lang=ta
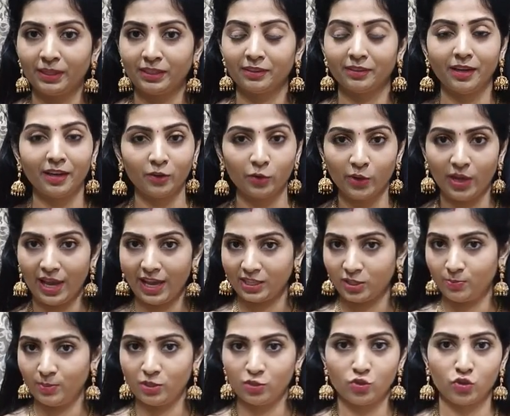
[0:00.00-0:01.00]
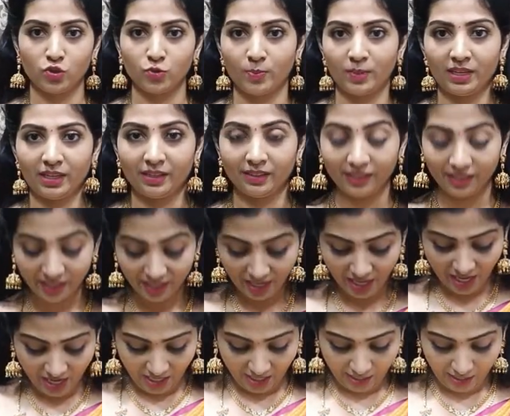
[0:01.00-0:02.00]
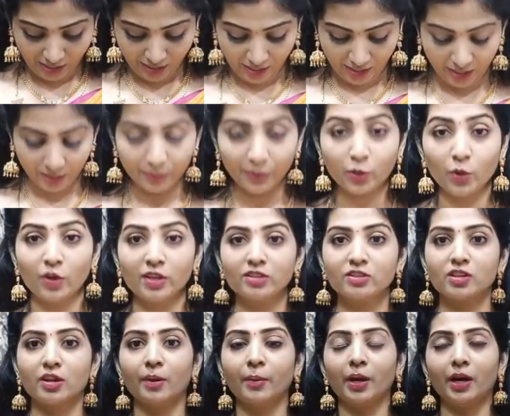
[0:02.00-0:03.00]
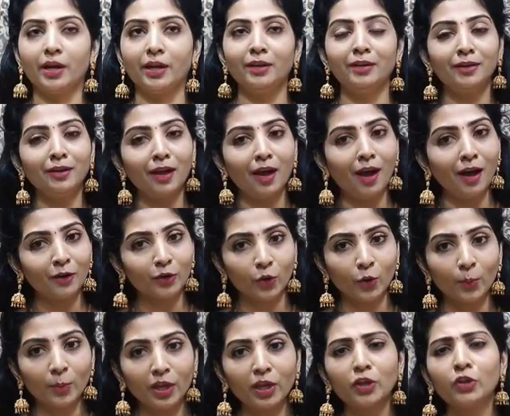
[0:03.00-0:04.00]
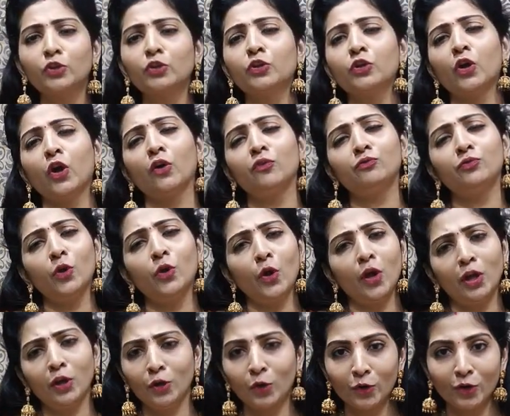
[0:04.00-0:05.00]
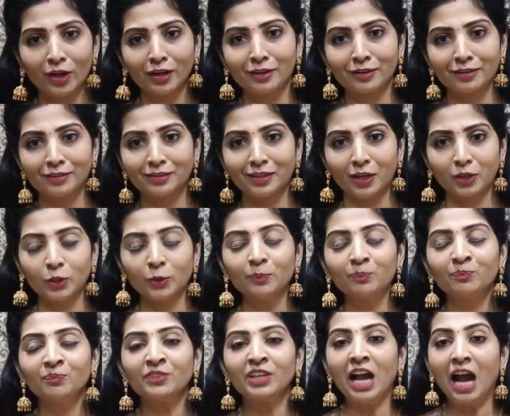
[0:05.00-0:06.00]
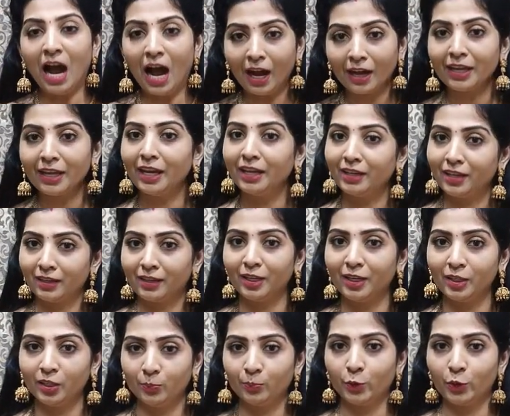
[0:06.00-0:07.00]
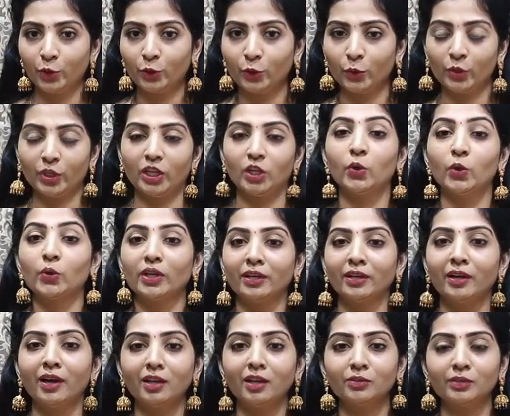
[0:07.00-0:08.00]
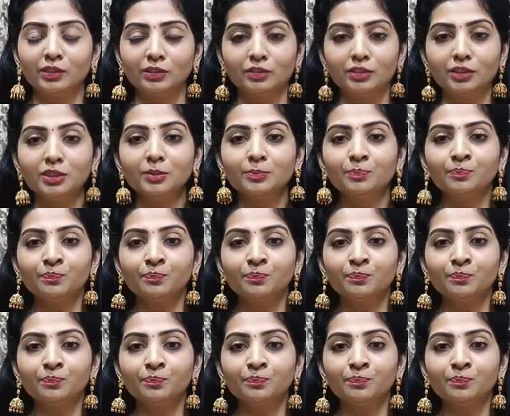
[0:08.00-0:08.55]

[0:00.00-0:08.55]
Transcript: பாத்தீங்கன்னா என்னோட ஹஸ்பண்ட் சூஸ் பண்ணாரு பிகாஸ் எல்லாருக்குமே எவ்வளோ எல்லோ கலர் இருந்தாலும் அகெயின் அகெயின் பிடிக்கும் எல்லோ ஏன்னா அது வந்து